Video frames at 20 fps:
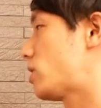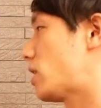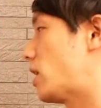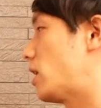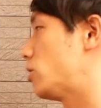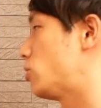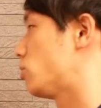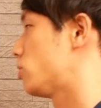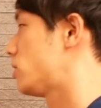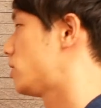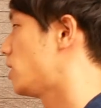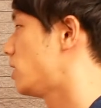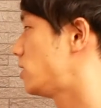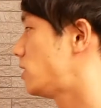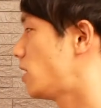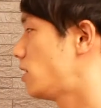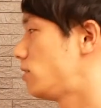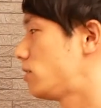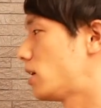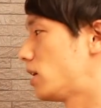から取ってき
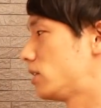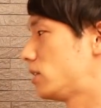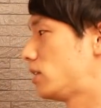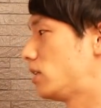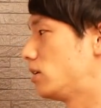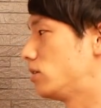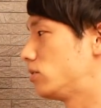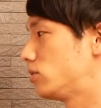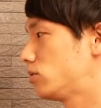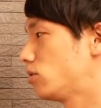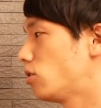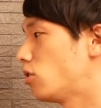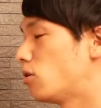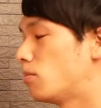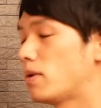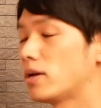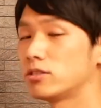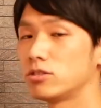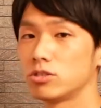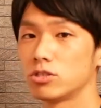ているかっていうと
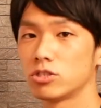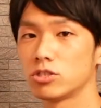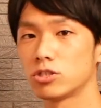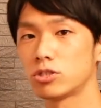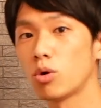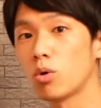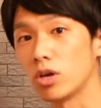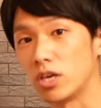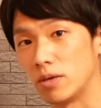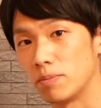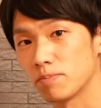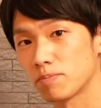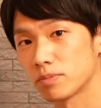まずソイ